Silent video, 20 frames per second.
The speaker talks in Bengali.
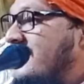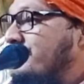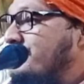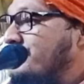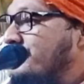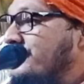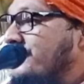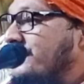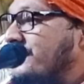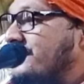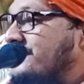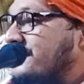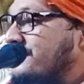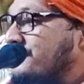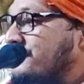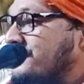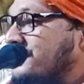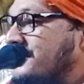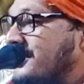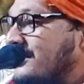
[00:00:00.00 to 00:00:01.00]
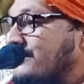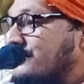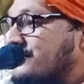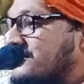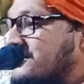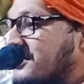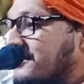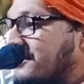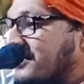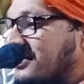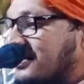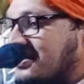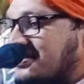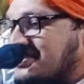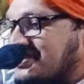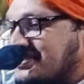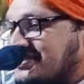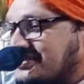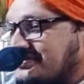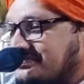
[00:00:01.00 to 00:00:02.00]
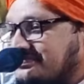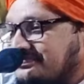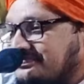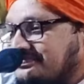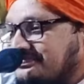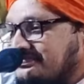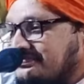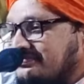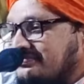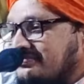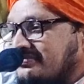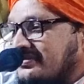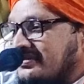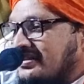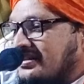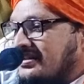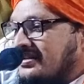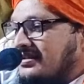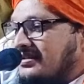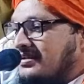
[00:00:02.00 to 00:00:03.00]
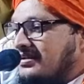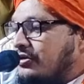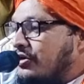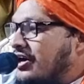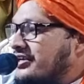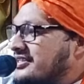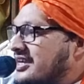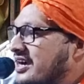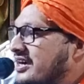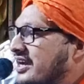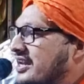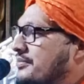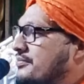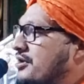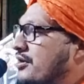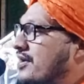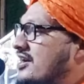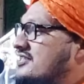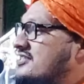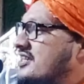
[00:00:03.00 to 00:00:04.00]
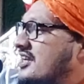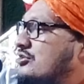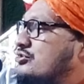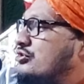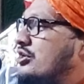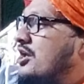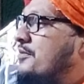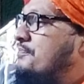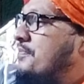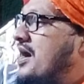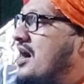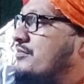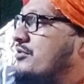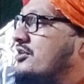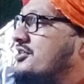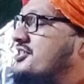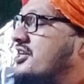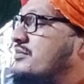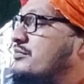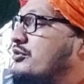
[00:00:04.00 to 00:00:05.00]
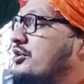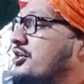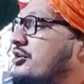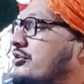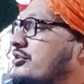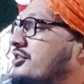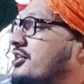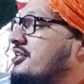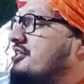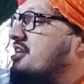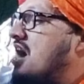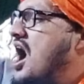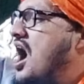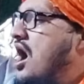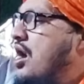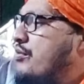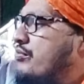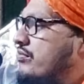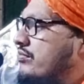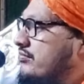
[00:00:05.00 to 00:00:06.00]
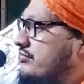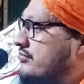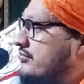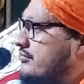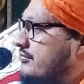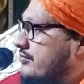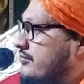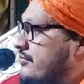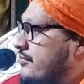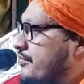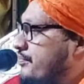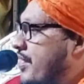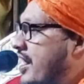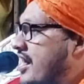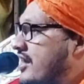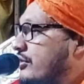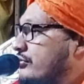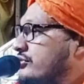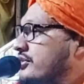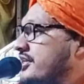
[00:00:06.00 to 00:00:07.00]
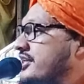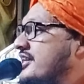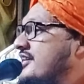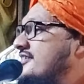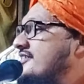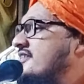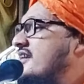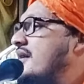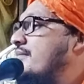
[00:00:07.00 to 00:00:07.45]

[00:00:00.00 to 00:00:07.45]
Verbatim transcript: ইসলাম তৈরি হয়েছে মদিনার মুস্তাফার কাছে খজা করিম নওয়াজকে পাক বলছেন মঈনুদ্দিন যাও ভারতে গিয়ে